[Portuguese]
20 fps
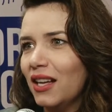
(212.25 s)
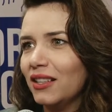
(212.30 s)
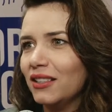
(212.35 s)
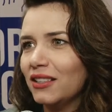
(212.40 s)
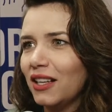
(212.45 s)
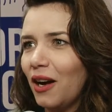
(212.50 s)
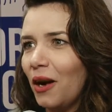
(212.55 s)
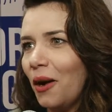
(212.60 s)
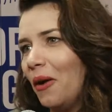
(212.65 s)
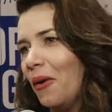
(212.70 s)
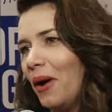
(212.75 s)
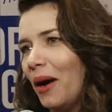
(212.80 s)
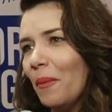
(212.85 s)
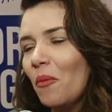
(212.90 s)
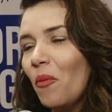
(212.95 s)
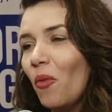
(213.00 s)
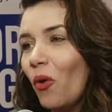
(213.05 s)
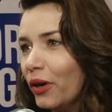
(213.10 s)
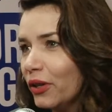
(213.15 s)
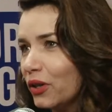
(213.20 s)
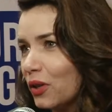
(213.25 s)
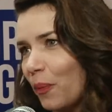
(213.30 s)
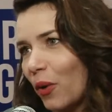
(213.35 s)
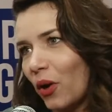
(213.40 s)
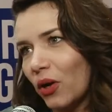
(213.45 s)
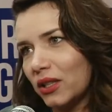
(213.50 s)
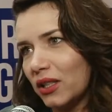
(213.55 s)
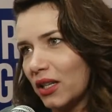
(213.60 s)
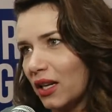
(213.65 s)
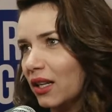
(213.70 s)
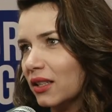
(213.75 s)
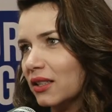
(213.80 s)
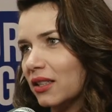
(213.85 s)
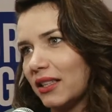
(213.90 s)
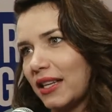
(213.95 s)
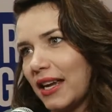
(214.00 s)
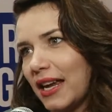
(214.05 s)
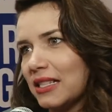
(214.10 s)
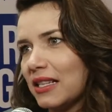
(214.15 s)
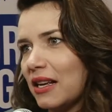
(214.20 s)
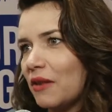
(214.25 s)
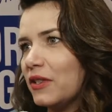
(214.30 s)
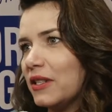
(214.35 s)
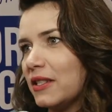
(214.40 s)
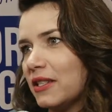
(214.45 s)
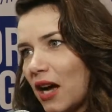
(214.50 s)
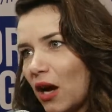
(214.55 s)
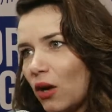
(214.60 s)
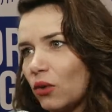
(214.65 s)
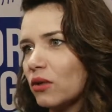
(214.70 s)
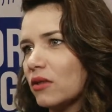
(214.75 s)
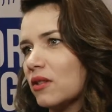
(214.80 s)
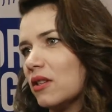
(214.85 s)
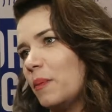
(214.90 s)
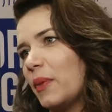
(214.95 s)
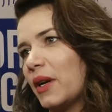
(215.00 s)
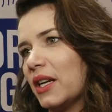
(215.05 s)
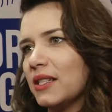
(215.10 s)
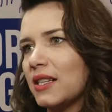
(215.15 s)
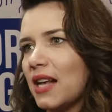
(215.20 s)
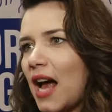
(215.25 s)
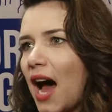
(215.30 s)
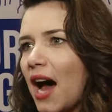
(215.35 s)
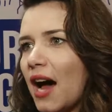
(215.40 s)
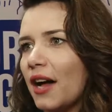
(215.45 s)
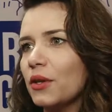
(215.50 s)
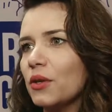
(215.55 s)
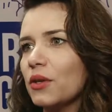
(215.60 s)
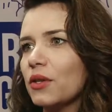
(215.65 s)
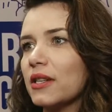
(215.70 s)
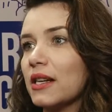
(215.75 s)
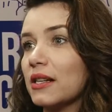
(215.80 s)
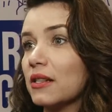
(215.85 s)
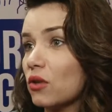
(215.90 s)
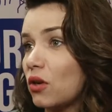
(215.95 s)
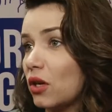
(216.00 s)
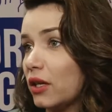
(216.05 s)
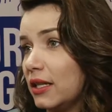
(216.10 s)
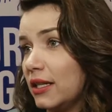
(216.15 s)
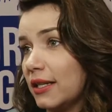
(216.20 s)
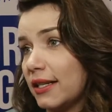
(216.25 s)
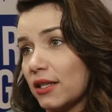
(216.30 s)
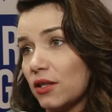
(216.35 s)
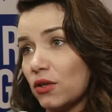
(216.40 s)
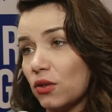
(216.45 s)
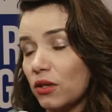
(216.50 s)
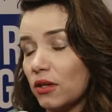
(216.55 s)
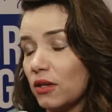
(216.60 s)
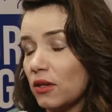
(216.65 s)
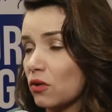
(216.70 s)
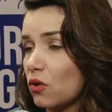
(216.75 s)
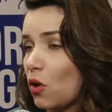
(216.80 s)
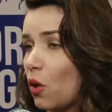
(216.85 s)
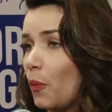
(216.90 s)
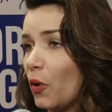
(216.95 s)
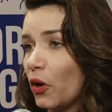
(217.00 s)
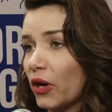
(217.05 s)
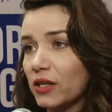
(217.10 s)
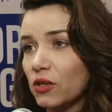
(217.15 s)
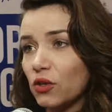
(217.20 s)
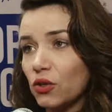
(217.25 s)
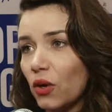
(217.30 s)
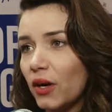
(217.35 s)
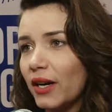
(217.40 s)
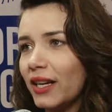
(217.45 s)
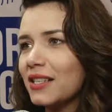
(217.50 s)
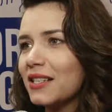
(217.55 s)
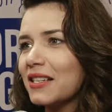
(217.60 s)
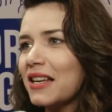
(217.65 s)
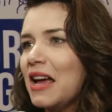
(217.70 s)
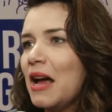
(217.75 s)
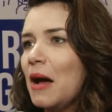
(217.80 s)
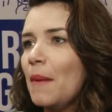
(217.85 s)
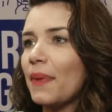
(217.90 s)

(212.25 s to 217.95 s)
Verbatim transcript: Então, é muito importante ter essa visão dos empresários, das organizações, das corporações,